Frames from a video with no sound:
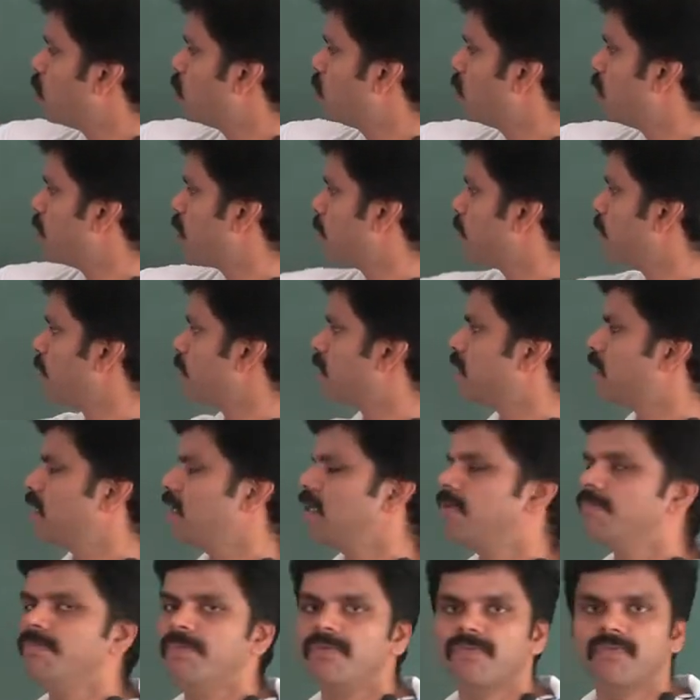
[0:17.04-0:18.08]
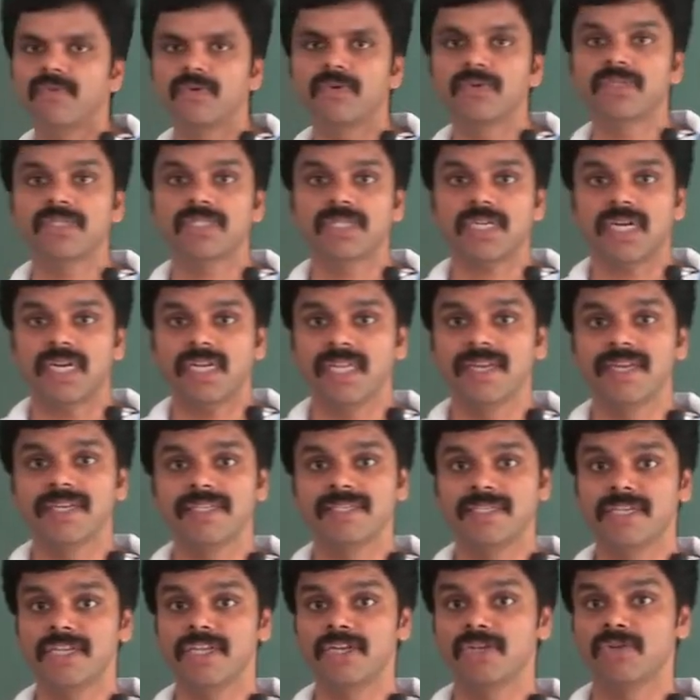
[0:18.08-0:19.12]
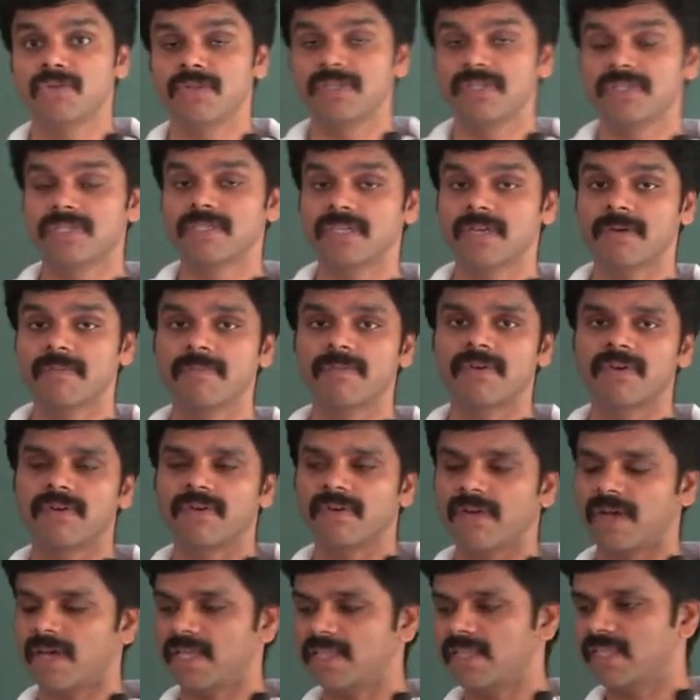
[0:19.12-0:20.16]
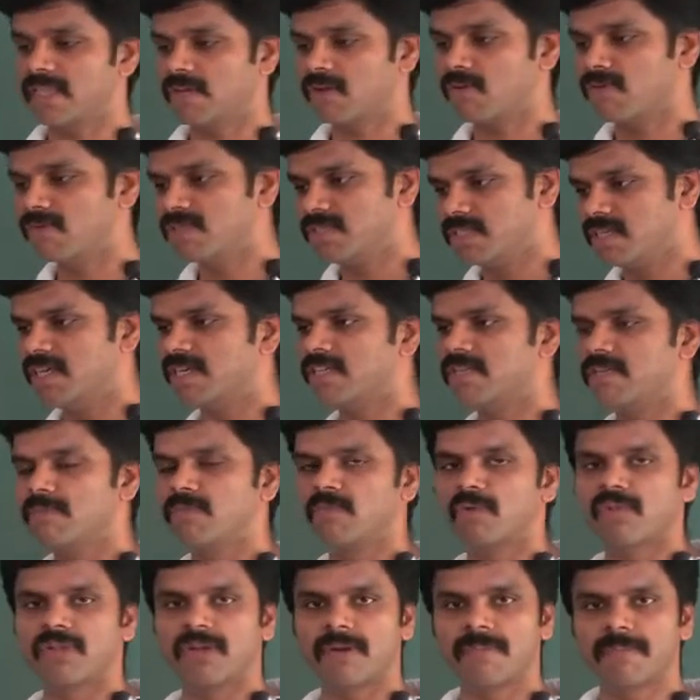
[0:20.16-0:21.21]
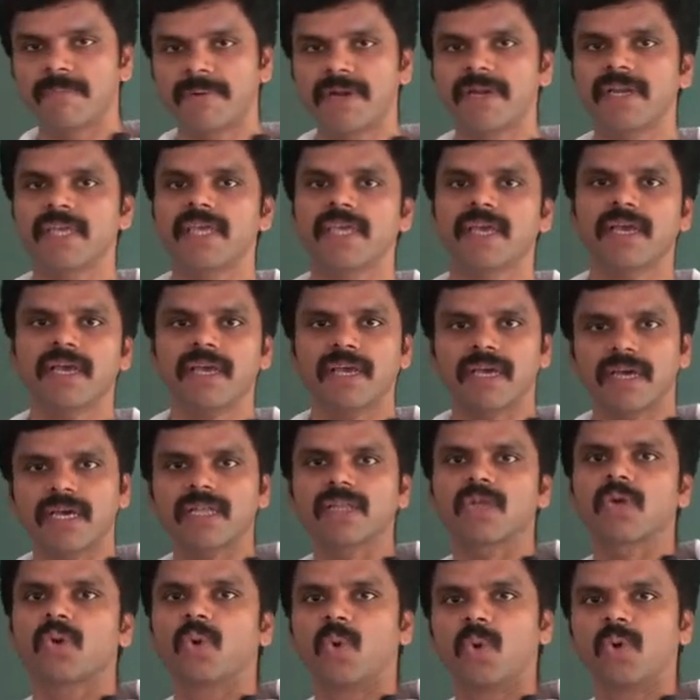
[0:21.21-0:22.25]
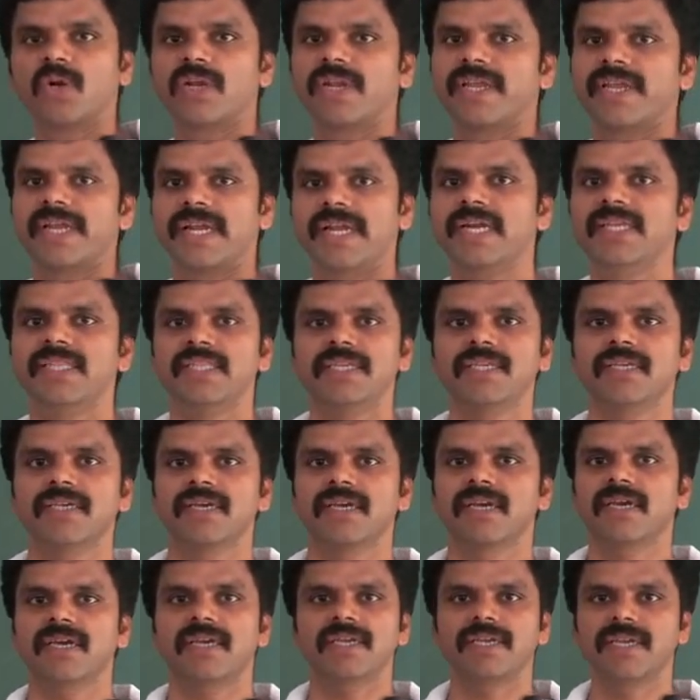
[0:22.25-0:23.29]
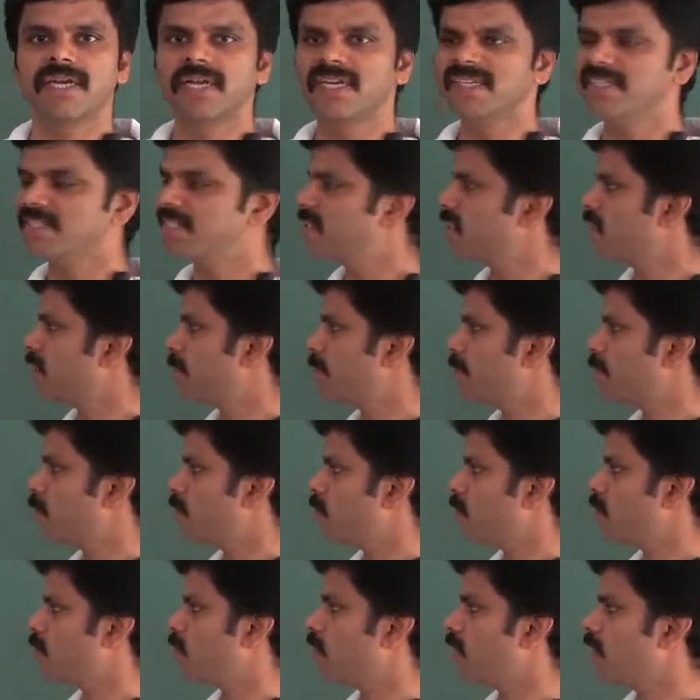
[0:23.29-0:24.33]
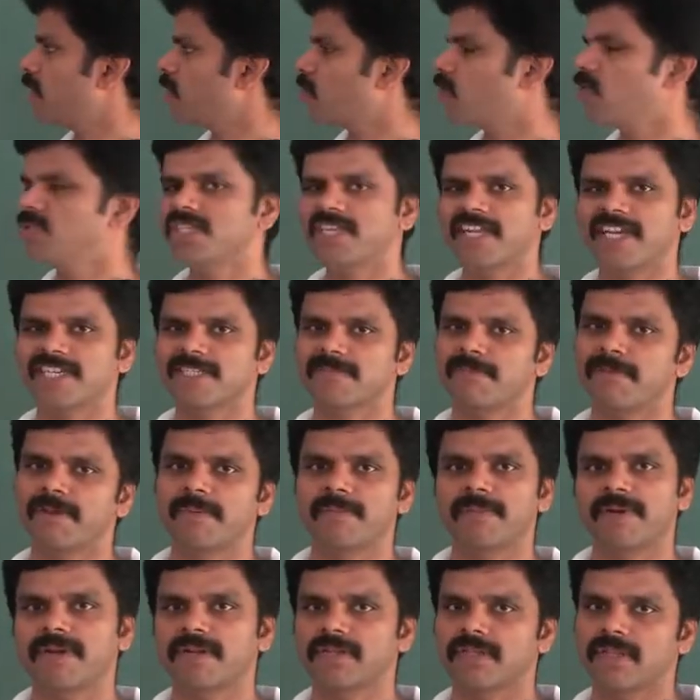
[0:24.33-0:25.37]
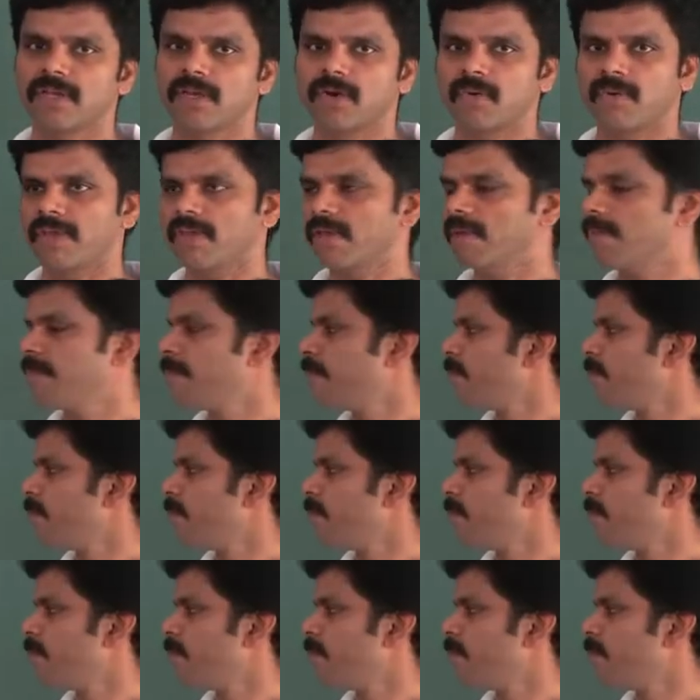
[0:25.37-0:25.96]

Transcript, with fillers: கொஷின் நம்பர் த்ரீ பிஃபோர் ஸ்டார்டிங் லிசனிங் டு திஸ் சம் அந்த கொஷினை எடுத்து முதல்ல படிங்க அதை நோட்டில் எழுதிடுங்க எழுதுனதுக்கப்புறம் நான் கொஷினை எக்ஸ்பிளைன் பண்ணுறது கவனிங்க